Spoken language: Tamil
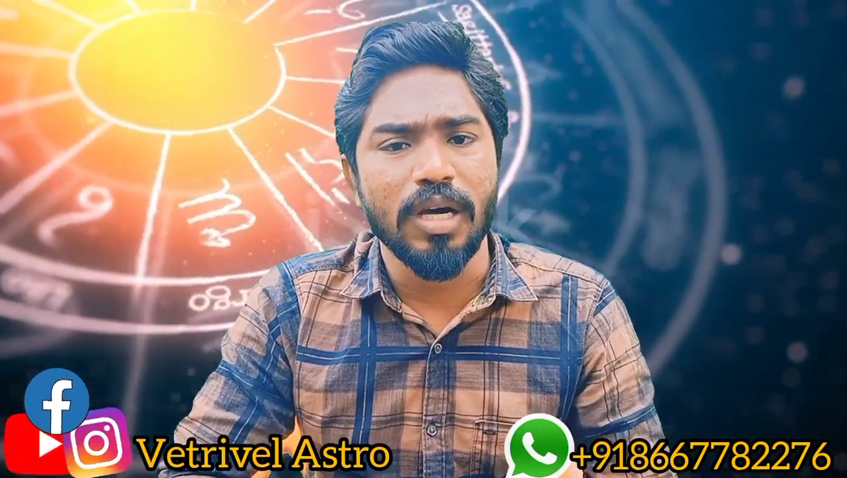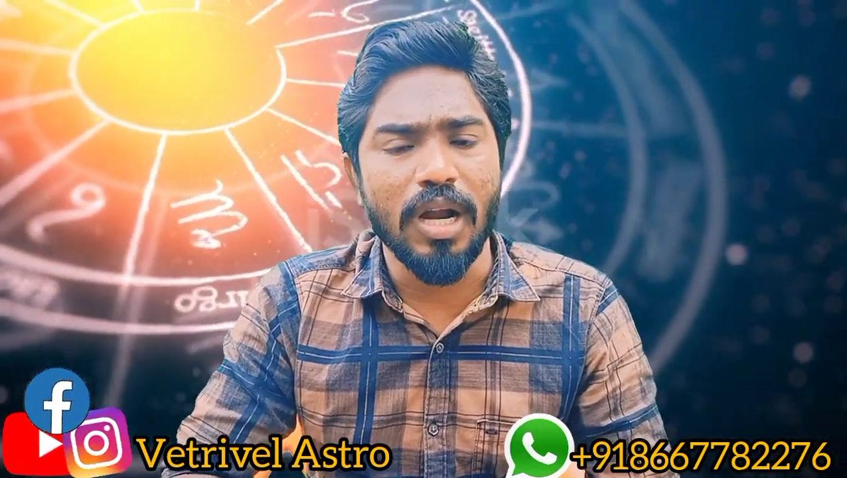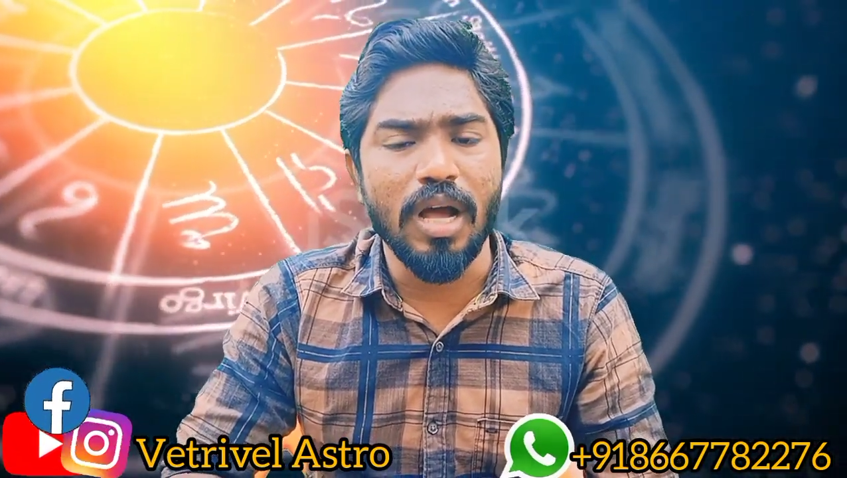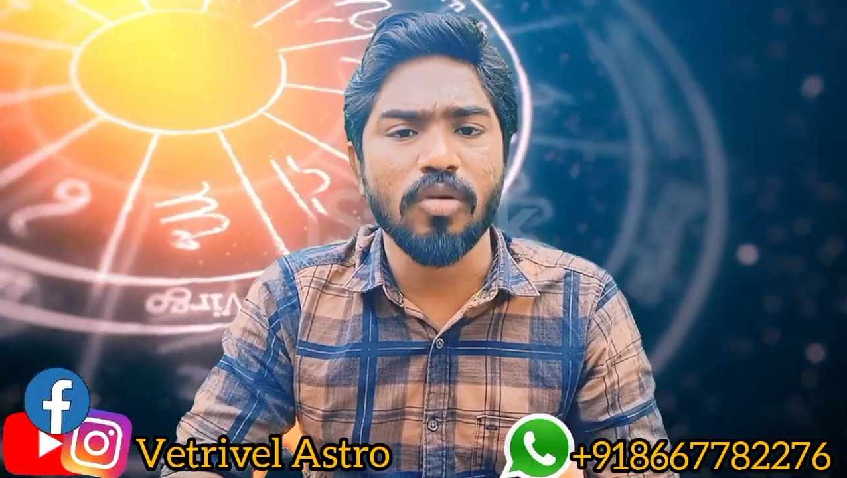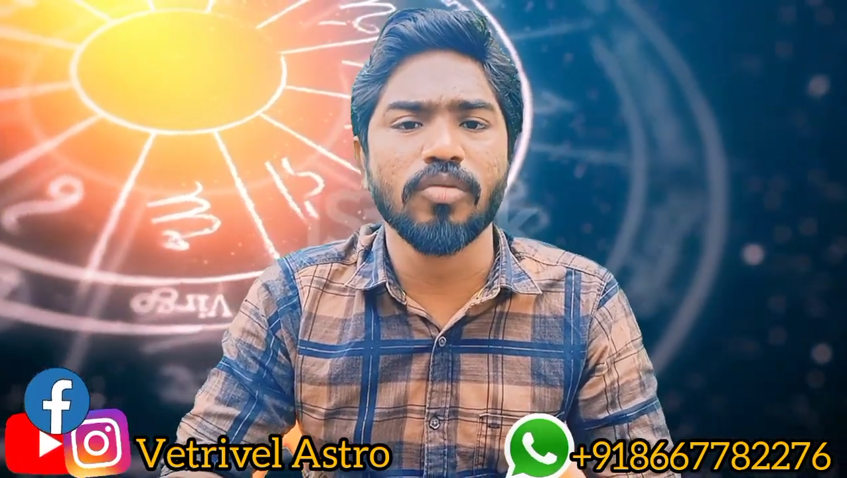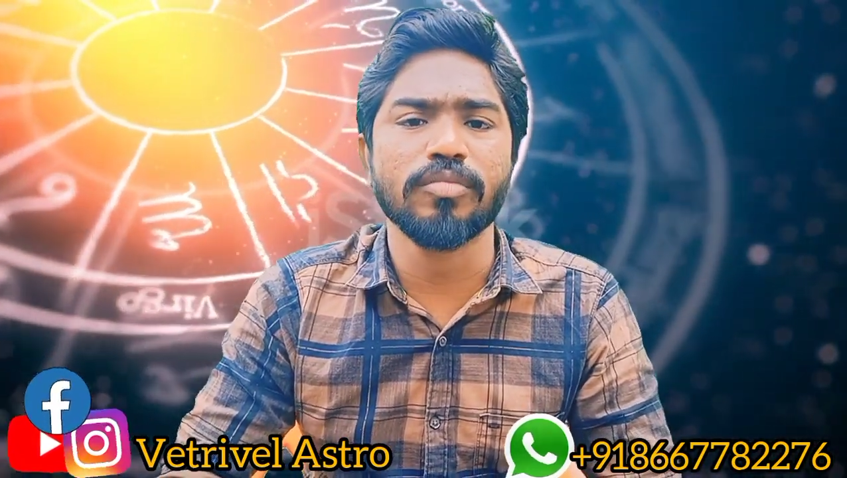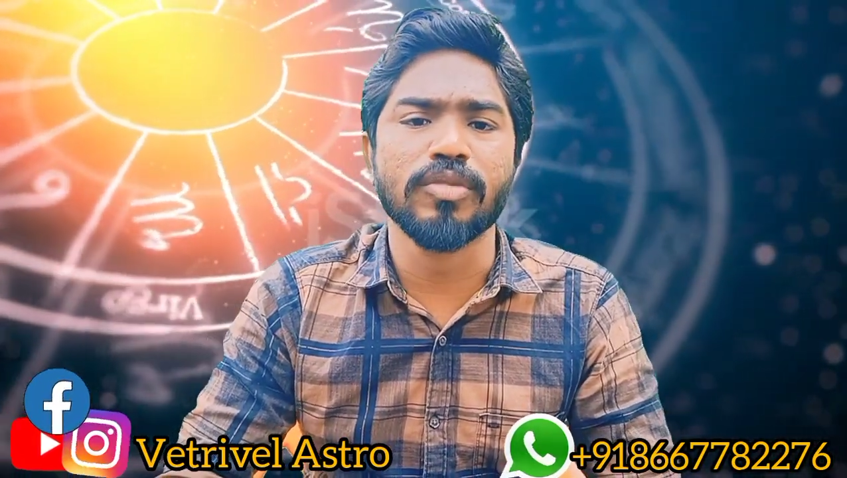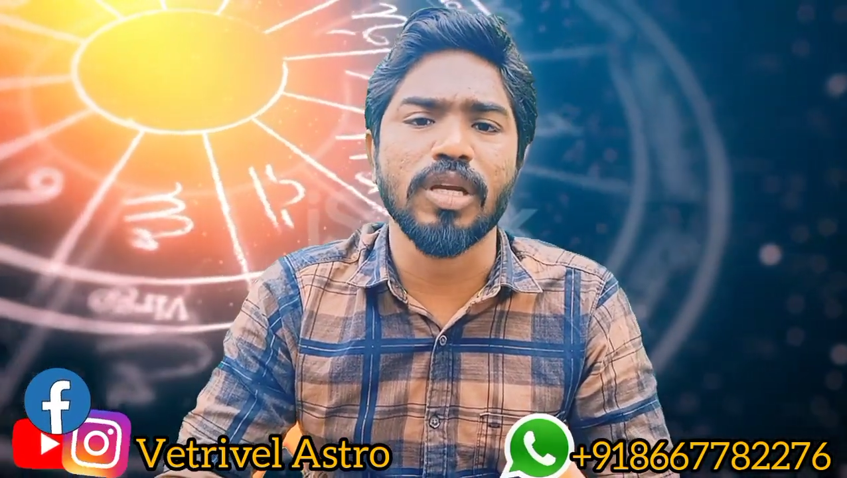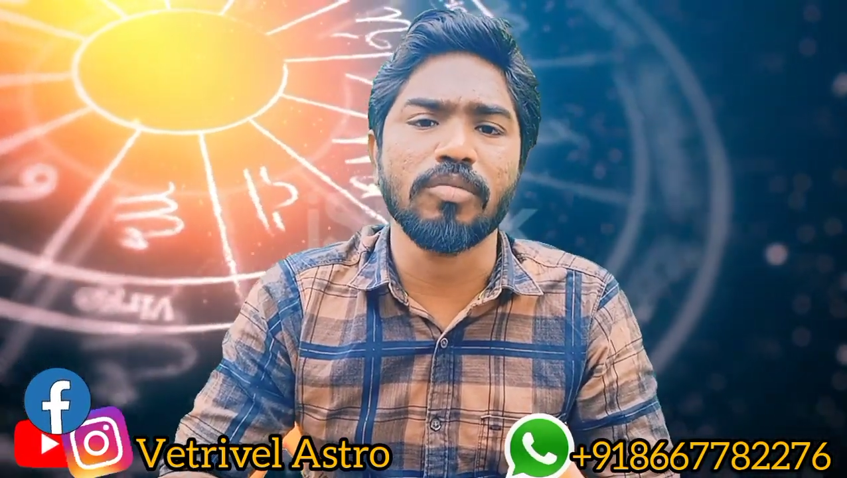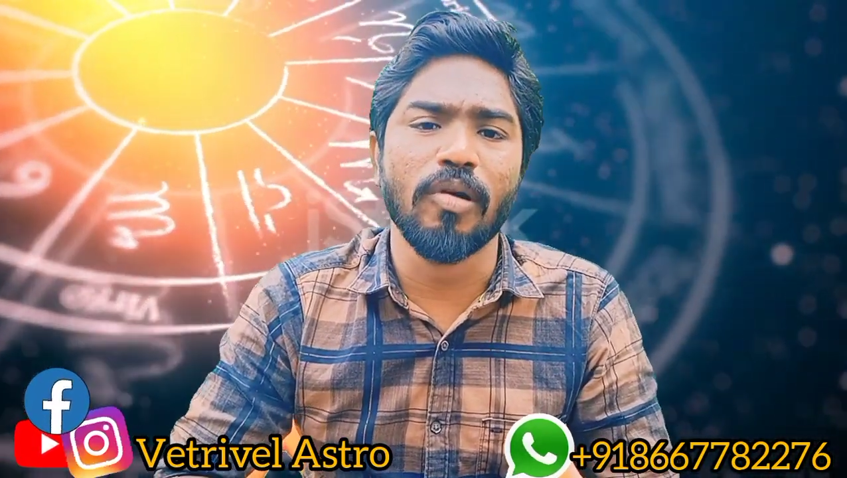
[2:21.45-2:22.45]
ராகுவும்
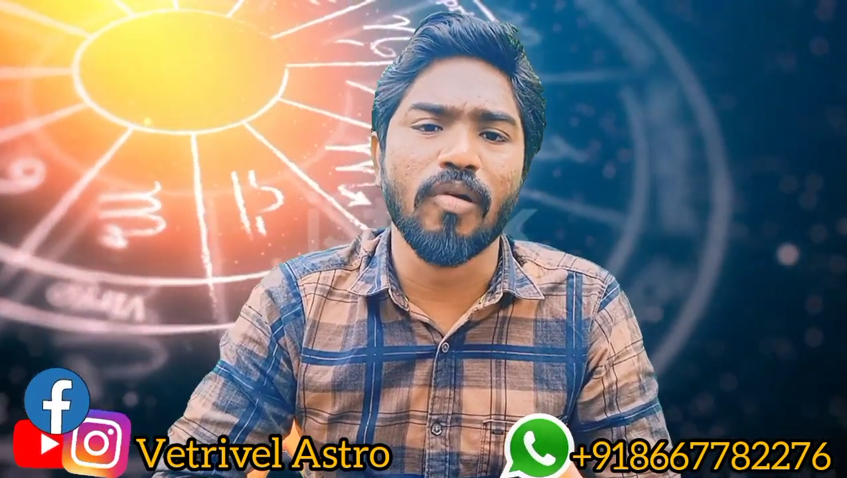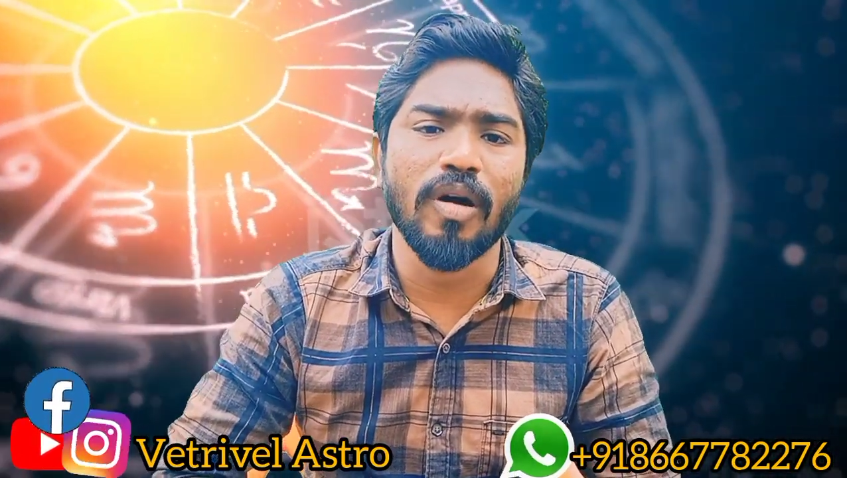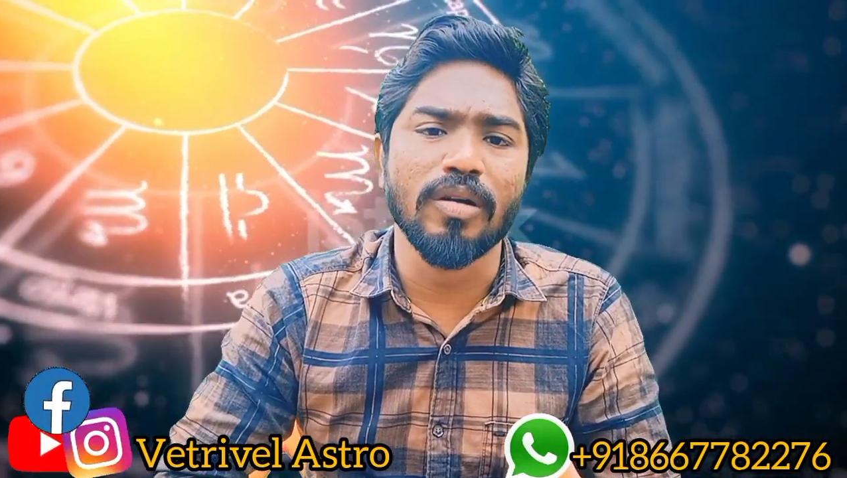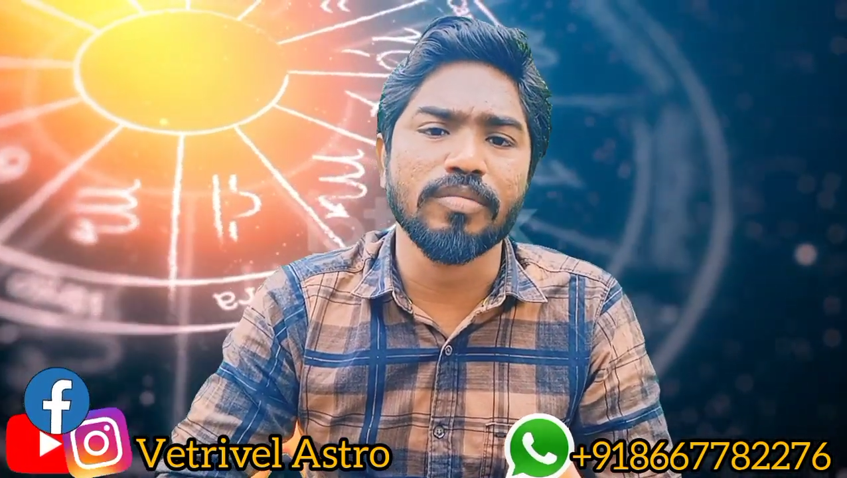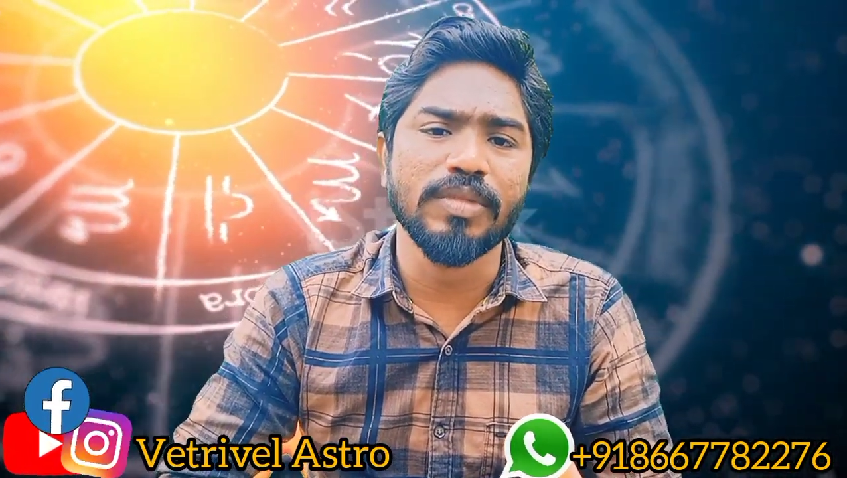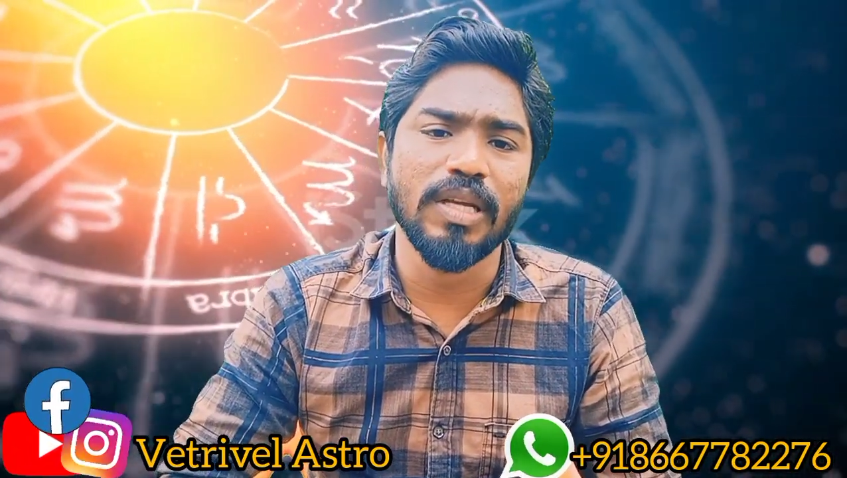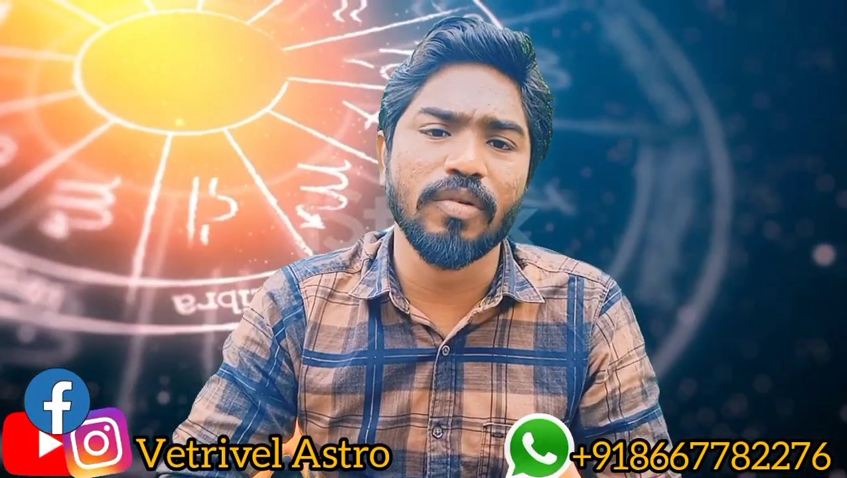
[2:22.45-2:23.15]
சனி பகவானும்